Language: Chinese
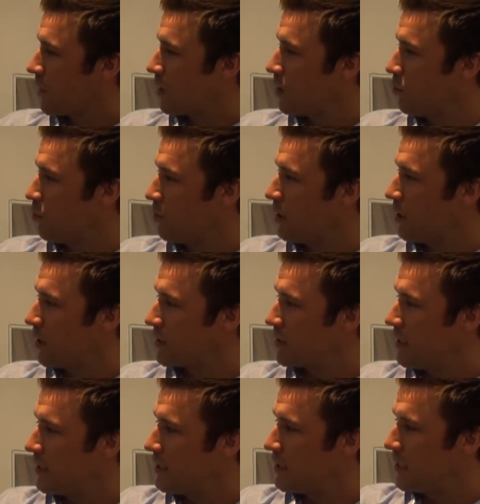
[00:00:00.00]
跟我们的
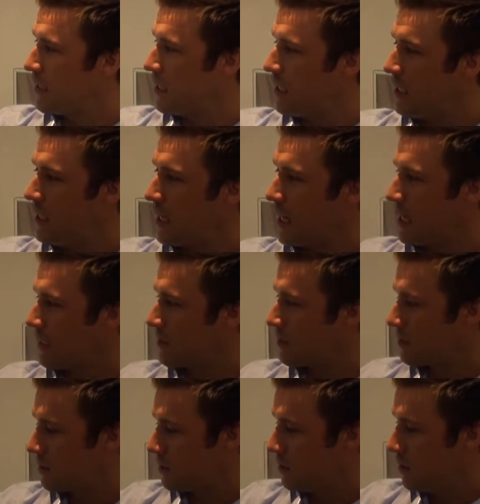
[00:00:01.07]
Luxian Z E
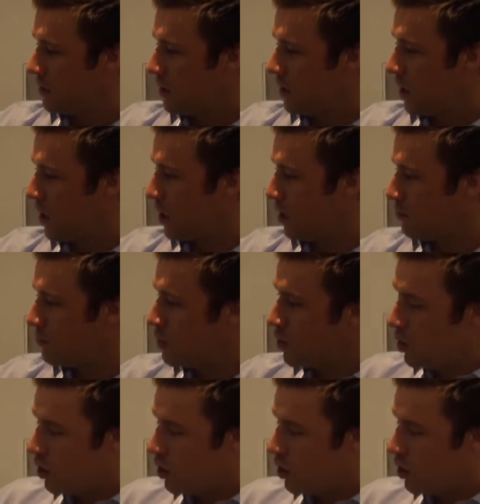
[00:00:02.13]
S，啊，